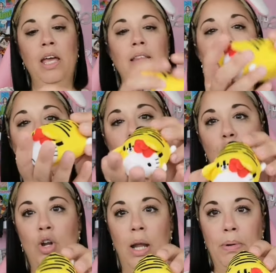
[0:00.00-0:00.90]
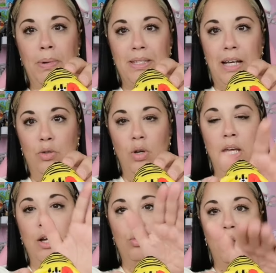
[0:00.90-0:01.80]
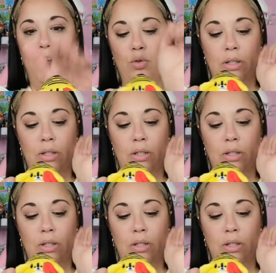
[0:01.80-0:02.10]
intanto io nella prima scatolina ho trovato